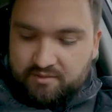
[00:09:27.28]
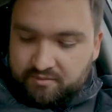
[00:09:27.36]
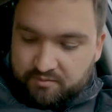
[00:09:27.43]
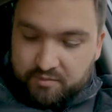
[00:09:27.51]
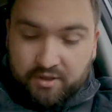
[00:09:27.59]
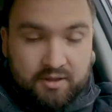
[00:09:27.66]

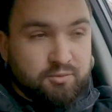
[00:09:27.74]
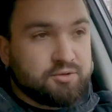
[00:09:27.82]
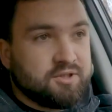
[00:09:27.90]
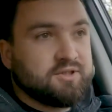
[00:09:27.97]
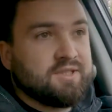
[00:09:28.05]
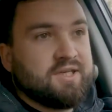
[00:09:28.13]
biorę
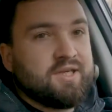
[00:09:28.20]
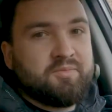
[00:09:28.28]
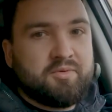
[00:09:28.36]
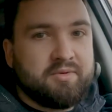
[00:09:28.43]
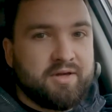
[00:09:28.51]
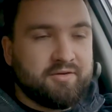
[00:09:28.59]
urządzenie
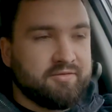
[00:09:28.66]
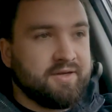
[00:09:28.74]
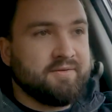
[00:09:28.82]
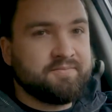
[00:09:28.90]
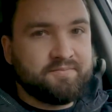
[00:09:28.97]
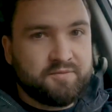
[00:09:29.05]

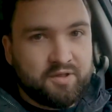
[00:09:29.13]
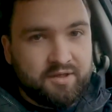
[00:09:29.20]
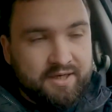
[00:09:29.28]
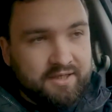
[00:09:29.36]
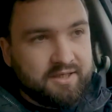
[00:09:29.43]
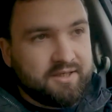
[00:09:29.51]
pomiarowe do
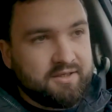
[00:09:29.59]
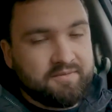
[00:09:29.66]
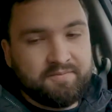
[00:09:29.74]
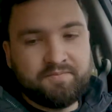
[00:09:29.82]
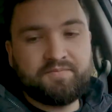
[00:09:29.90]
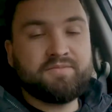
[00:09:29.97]
ręki
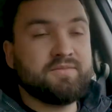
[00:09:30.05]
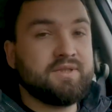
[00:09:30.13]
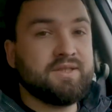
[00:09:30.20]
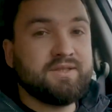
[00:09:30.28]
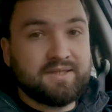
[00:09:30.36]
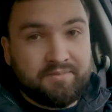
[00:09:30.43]

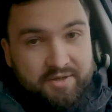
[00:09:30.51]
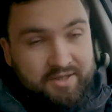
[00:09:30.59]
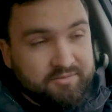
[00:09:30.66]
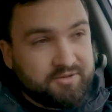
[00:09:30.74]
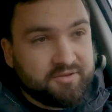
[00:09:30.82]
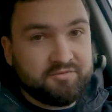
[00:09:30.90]
i
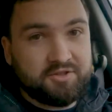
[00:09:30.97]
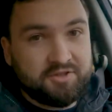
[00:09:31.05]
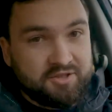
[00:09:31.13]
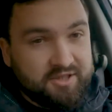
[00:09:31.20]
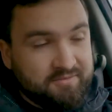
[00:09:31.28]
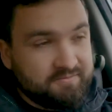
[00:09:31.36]
zamieniam się w
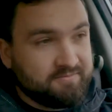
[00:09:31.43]
ciszę.